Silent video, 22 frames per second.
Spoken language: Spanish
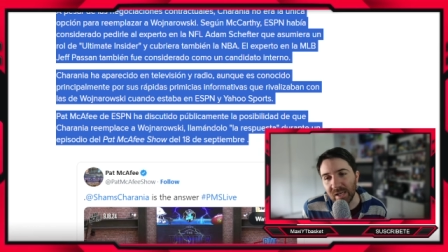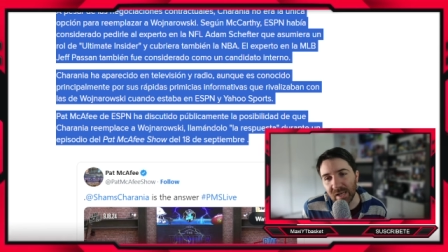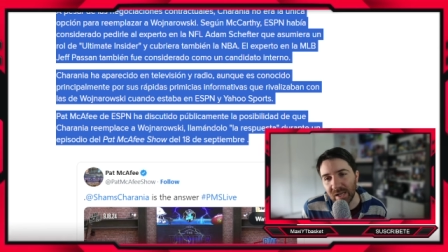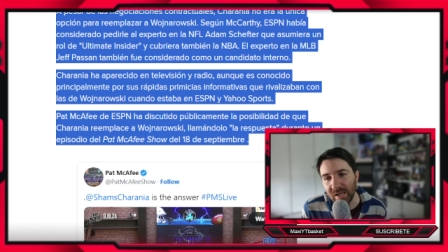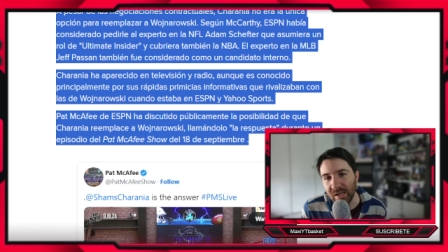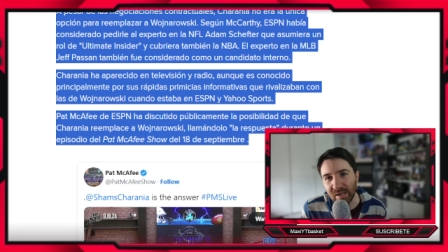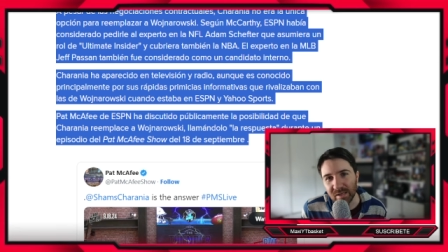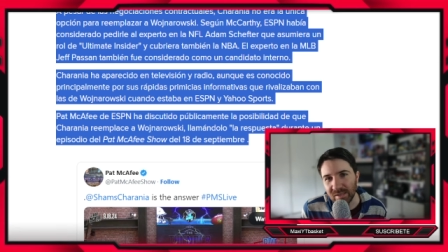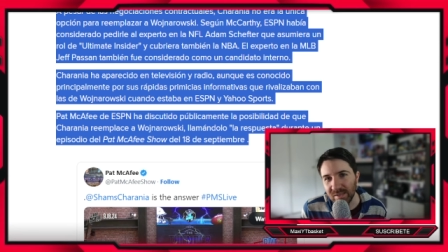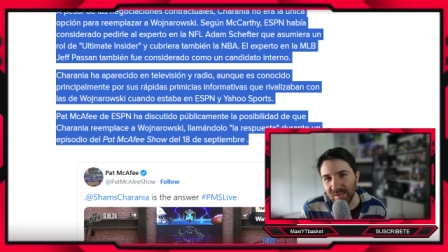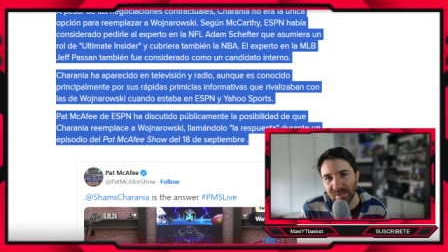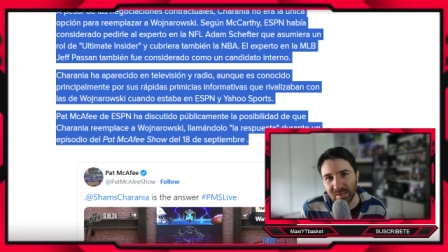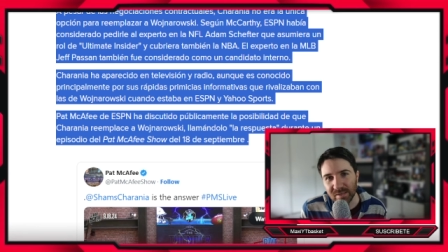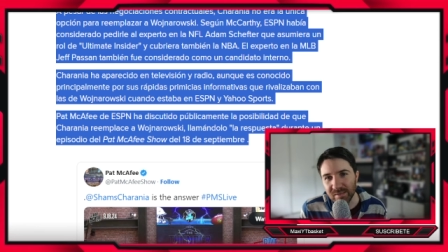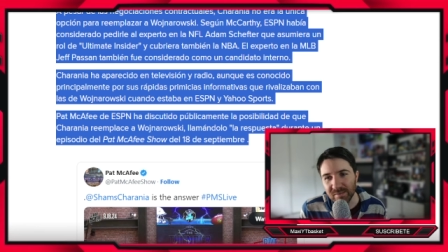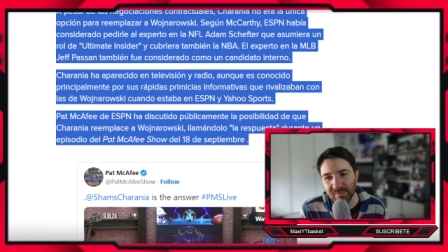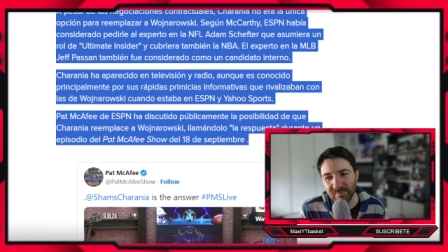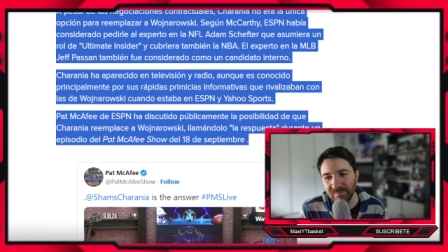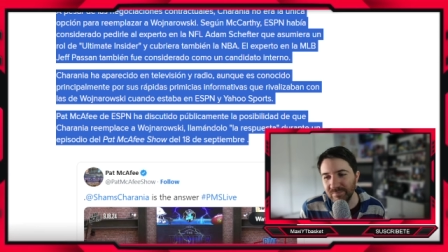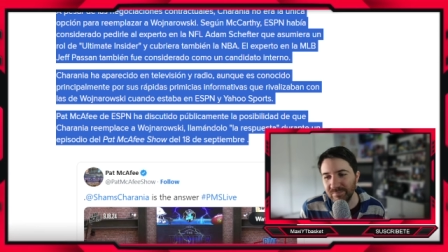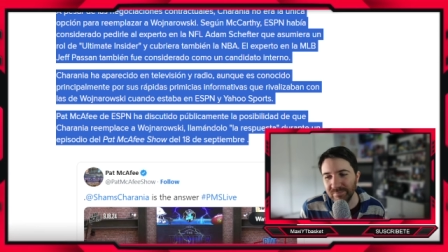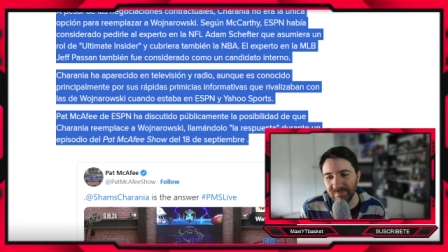el,
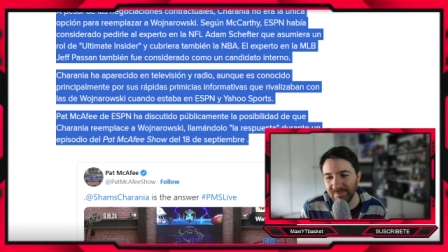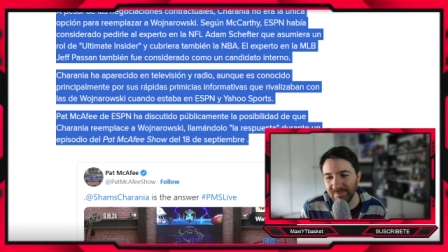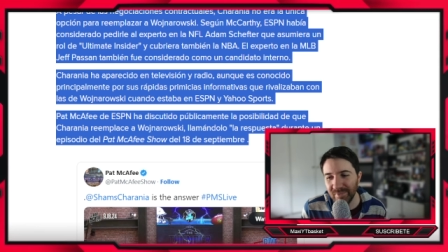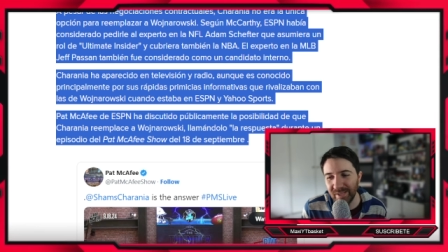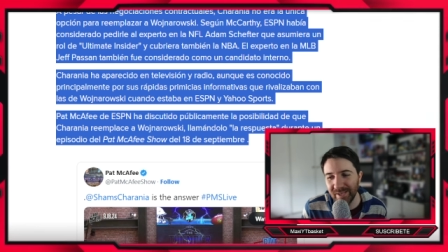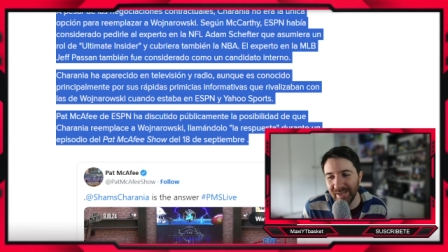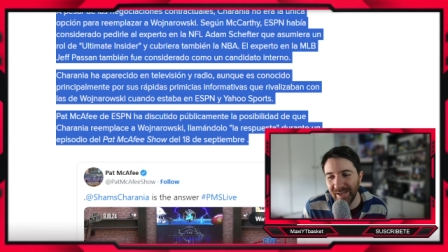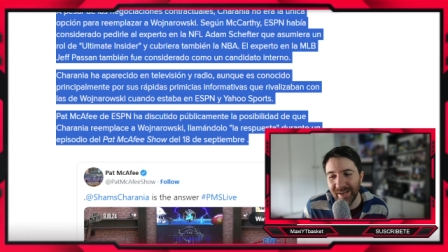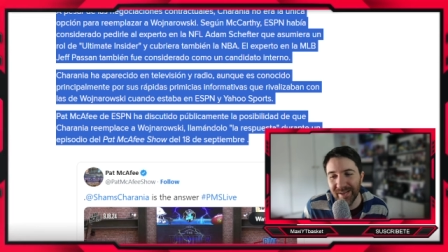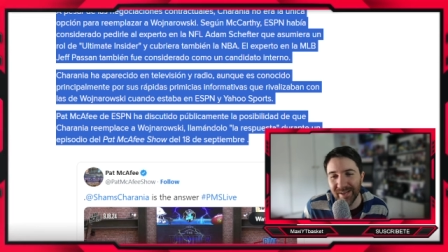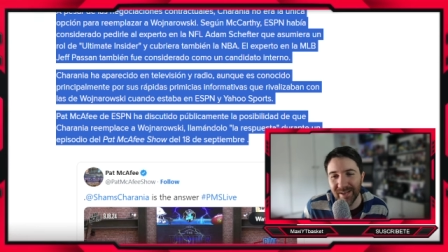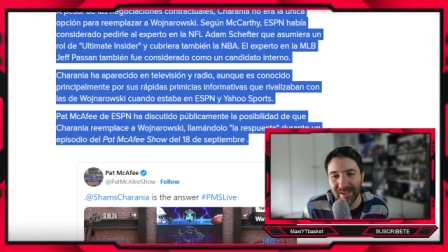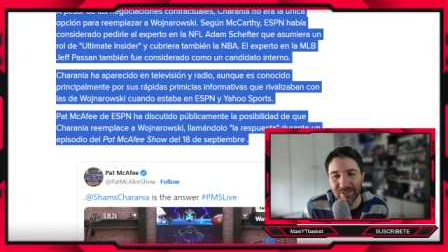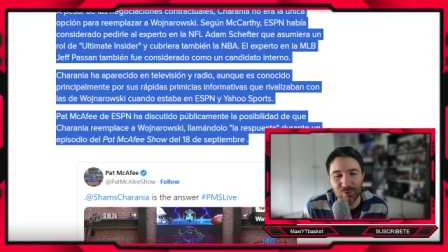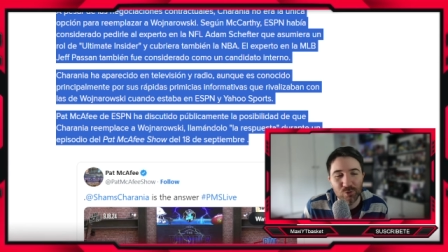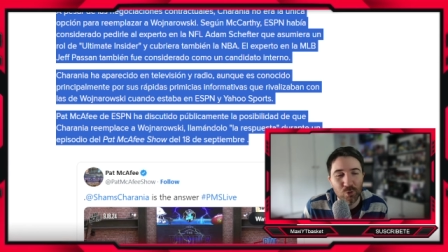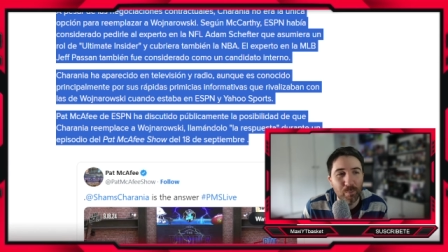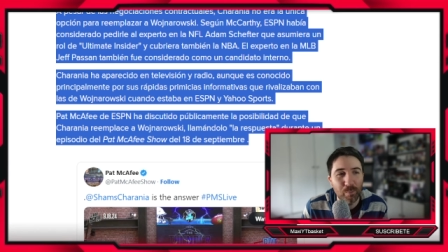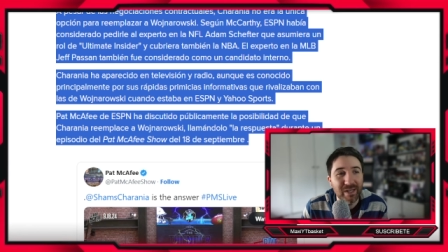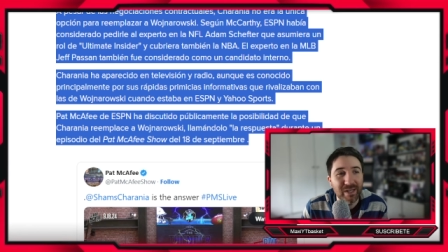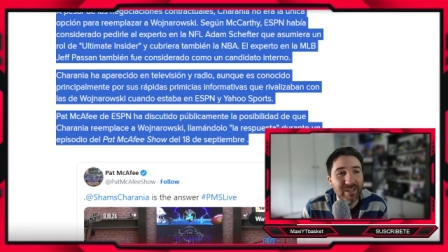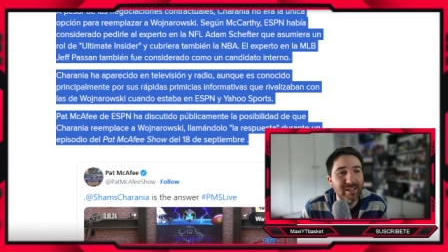
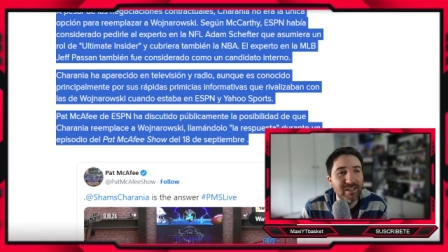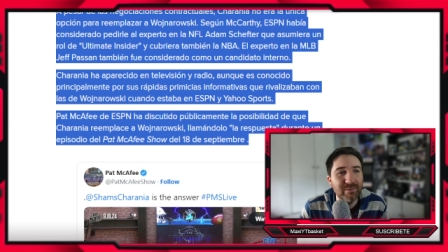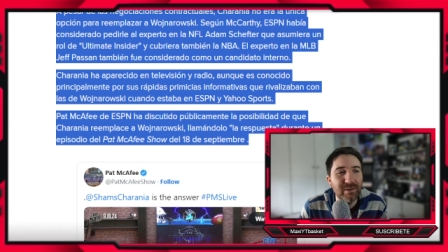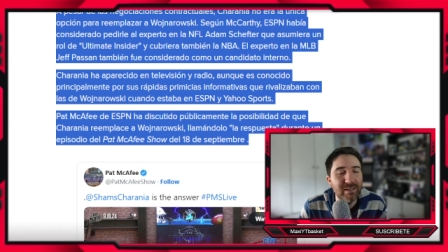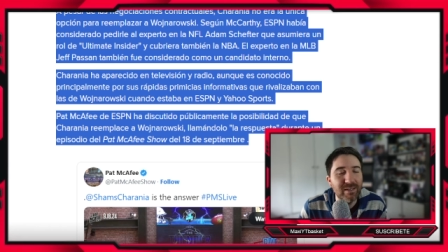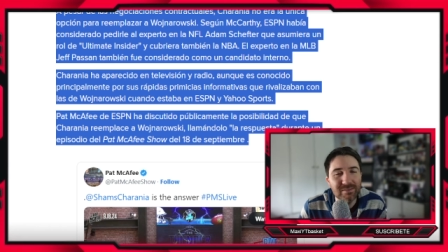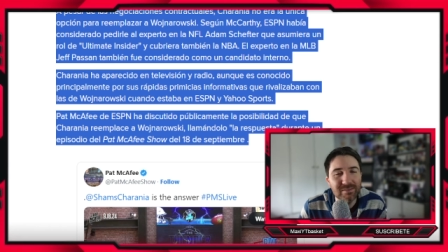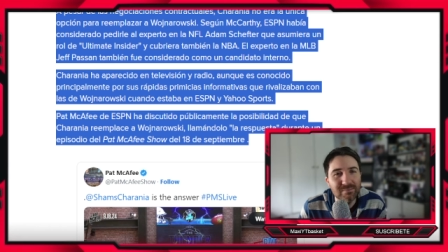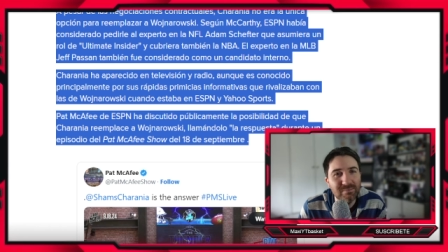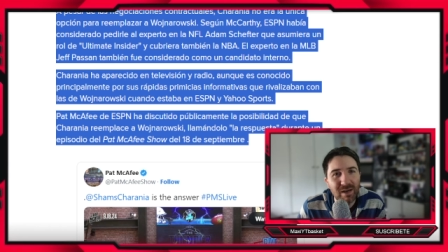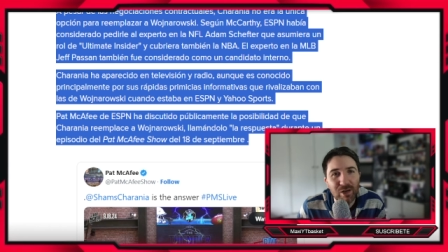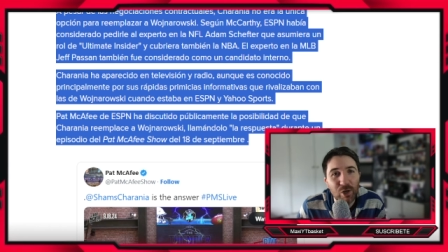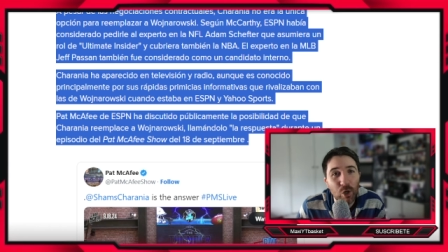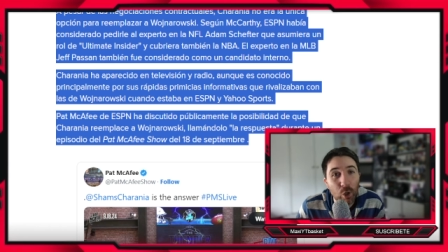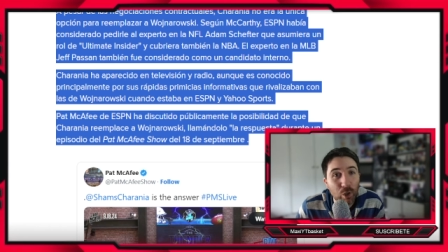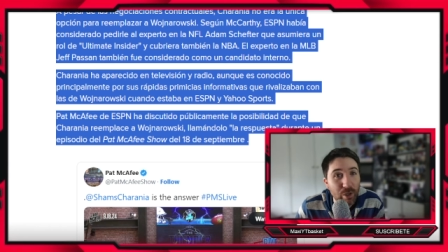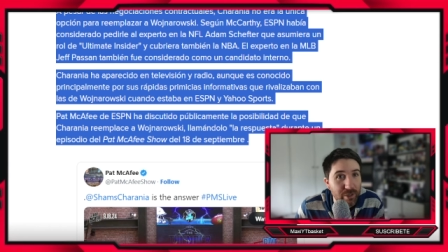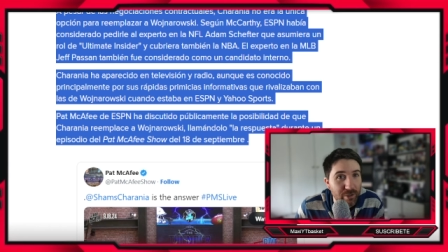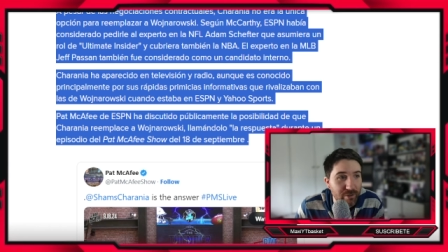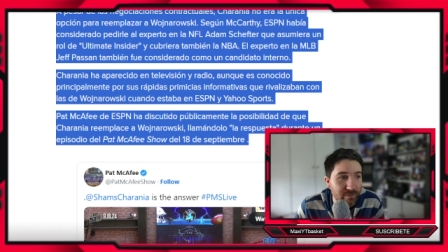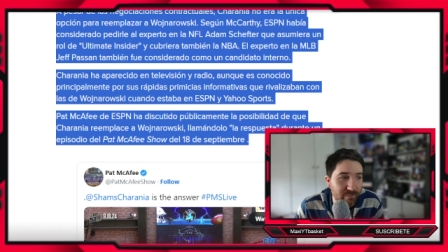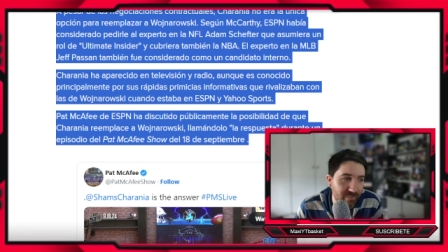suplente más, más
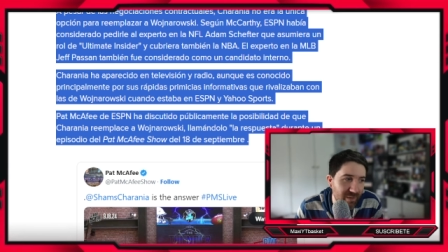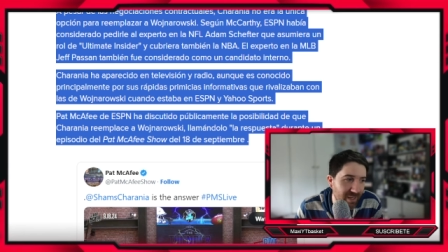lógico.